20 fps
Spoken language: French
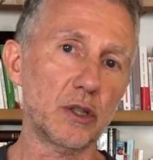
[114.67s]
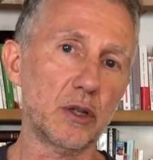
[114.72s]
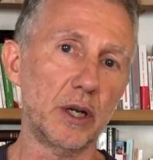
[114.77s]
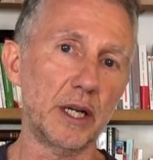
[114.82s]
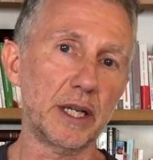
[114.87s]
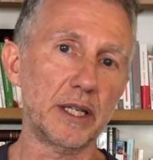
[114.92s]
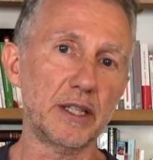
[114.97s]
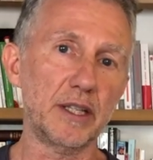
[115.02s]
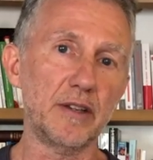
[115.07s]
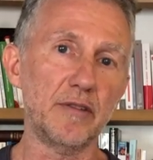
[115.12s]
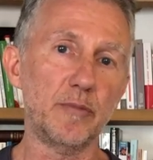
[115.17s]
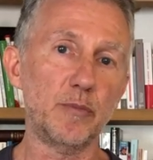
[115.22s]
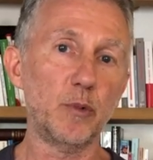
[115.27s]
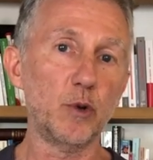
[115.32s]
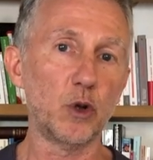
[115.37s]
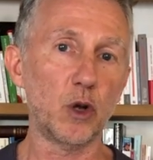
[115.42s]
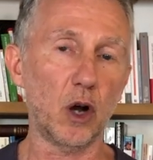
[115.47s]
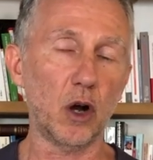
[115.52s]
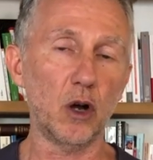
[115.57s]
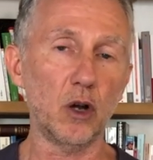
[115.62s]
collective
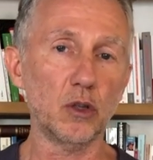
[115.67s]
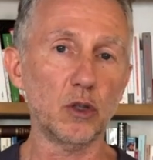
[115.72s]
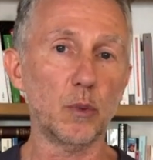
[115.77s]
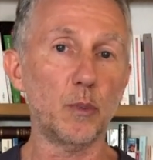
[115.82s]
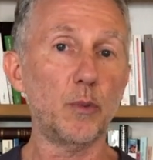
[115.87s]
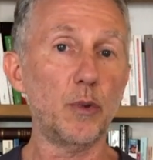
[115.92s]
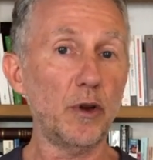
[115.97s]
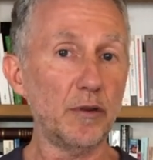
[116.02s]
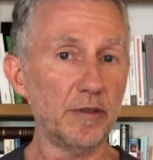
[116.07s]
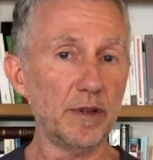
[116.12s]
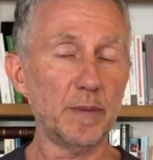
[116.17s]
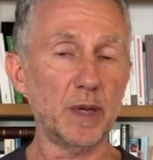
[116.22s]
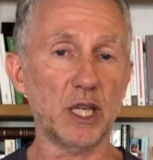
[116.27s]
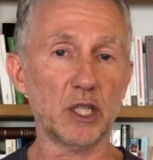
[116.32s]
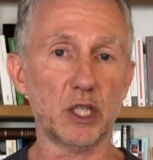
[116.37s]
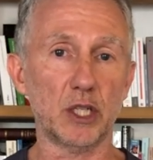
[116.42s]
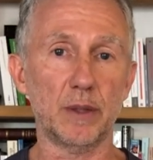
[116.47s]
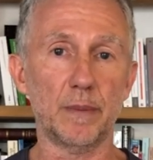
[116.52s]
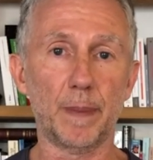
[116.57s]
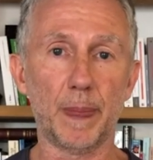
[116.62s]
plus grande peuvent
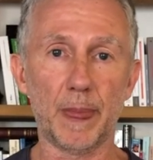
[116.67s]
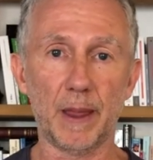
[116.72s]
émerger.